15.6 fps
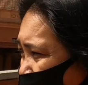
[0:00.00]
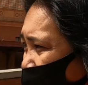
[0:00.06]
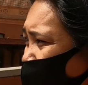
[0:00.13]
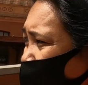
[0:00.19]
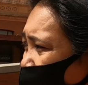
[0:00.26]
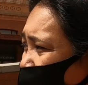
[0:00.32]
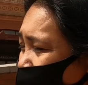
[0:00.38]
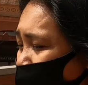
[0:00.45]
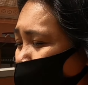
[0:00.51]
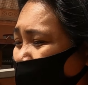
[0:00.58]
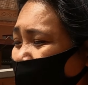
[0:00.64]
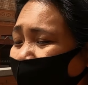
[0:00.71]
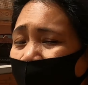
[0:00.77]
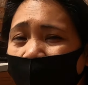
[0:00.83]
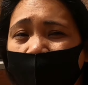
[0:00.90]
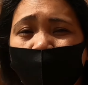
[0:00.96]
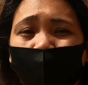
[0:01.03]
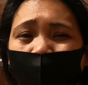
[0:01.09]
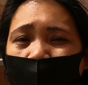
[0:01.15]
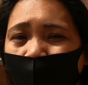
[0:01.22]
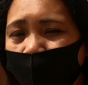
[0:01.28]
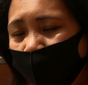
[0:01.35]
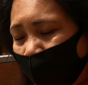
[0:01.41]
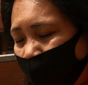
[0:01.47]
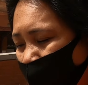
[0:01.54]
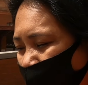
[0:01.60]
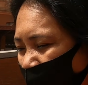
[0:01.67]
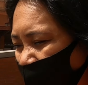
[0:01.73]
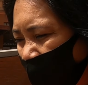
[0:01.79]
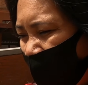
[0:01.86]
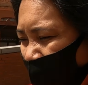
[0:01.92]
ko dati is 20 euro
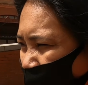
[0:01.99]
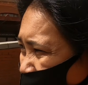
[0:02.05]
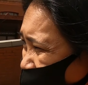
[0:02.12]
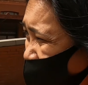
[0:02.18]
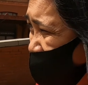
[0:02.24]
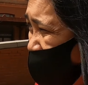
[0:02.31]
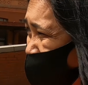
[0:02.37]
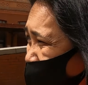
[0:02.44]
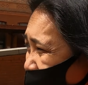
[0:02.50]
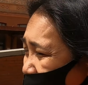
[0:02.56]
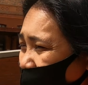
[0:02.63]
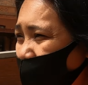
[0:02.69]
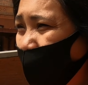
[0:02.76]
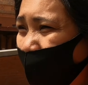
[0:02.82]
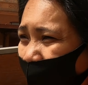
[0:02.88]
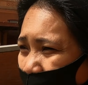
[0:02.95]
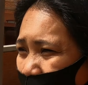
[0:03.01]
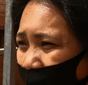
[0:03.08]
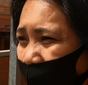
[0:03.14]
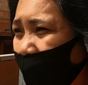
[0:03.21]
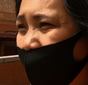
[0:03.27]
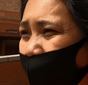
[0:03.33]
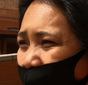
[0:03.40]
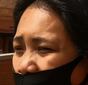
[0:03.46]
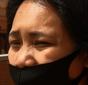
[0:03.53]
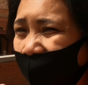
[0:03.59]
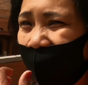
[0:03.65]
way back 2014